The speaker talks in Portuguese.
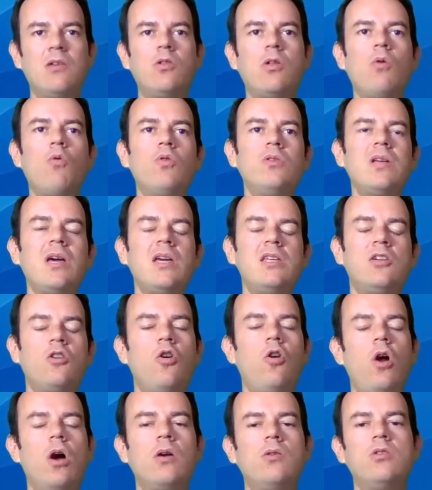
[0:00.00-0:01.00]
Então, quando a gente
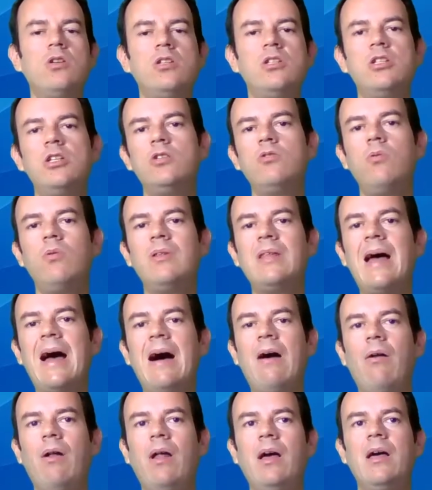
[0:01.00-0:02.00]
coloca de título da
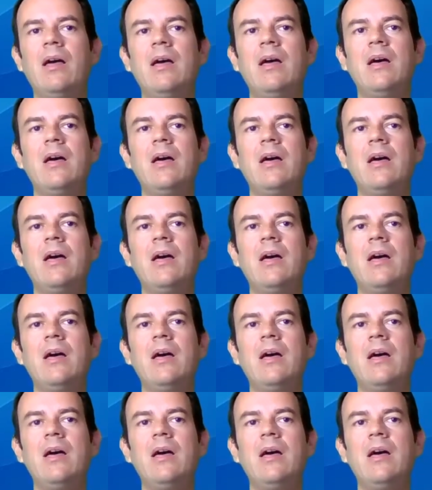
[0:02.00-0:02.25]
aula